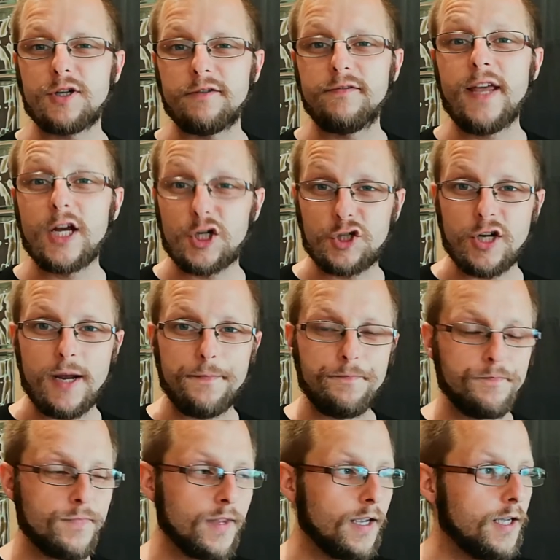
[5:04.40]
większe.
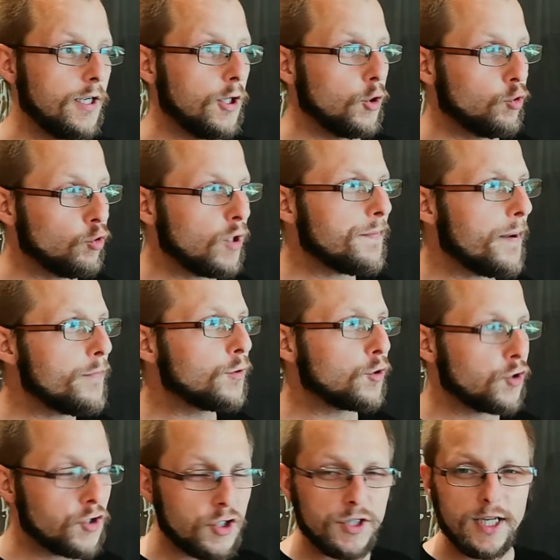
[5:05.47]
Tutaj mamy
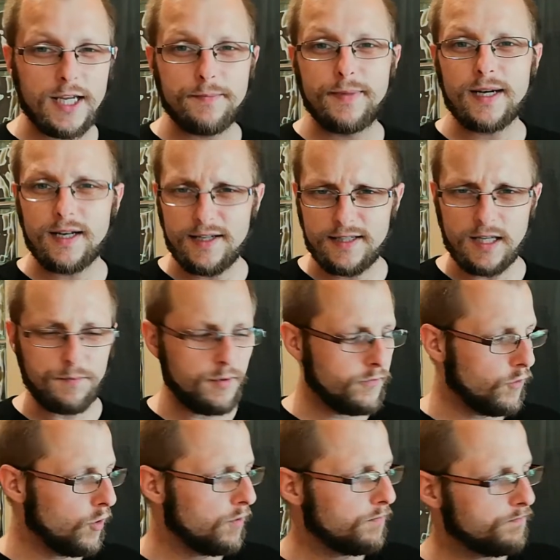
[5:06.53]
troszeczkę takie perliste
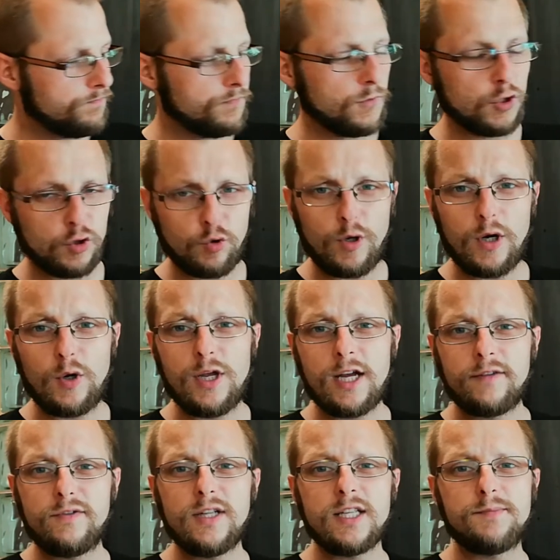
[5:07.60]
piwo, z którego jak
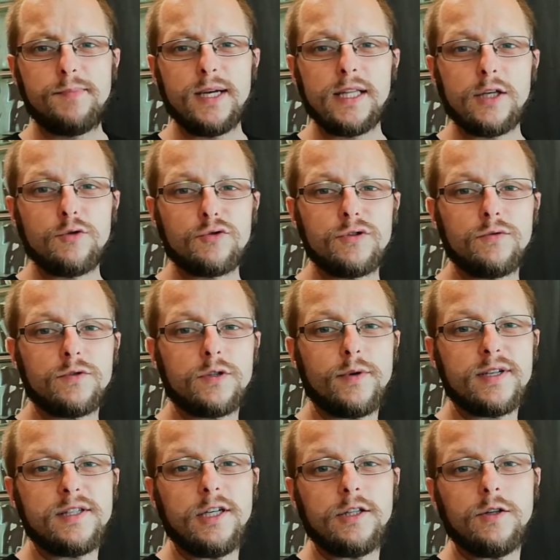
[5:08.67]
widać piana już zdążyła
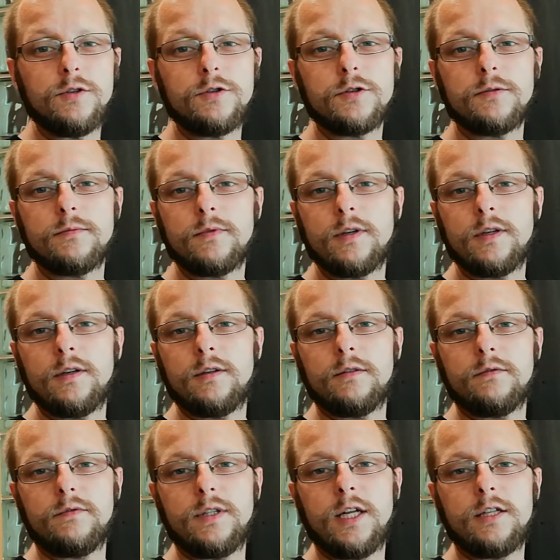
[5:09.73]
zniknąć.
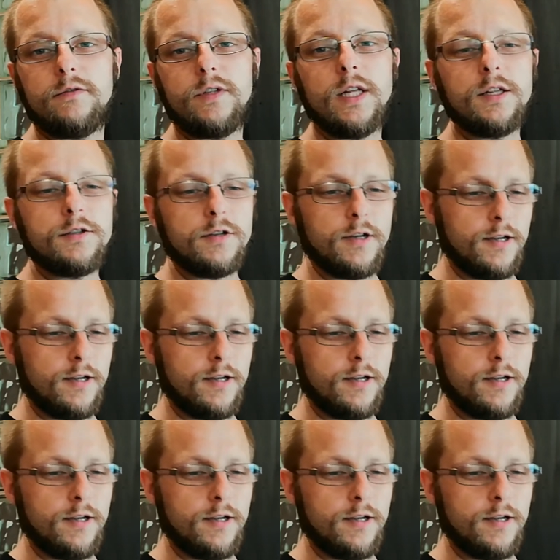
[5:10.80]
Widać, widać.